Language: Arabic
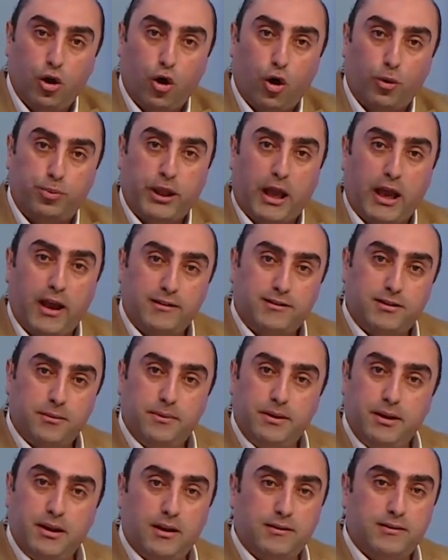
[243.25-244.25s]
وبتحاسب
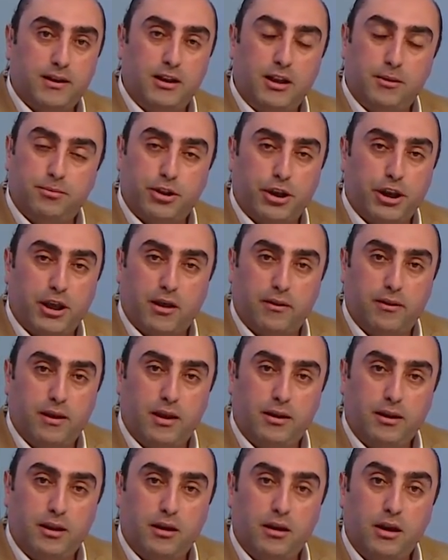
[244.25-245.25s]
الناس عليه بطريقة
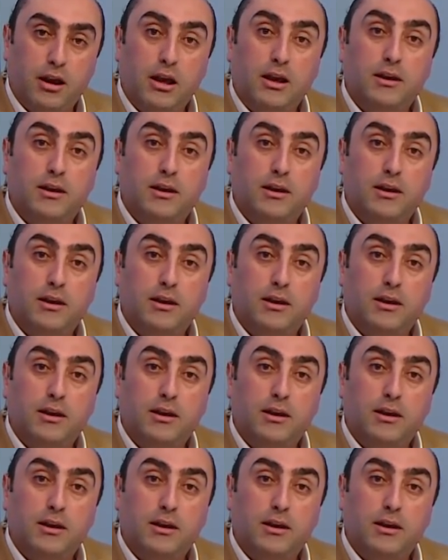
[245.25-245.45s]
ثانية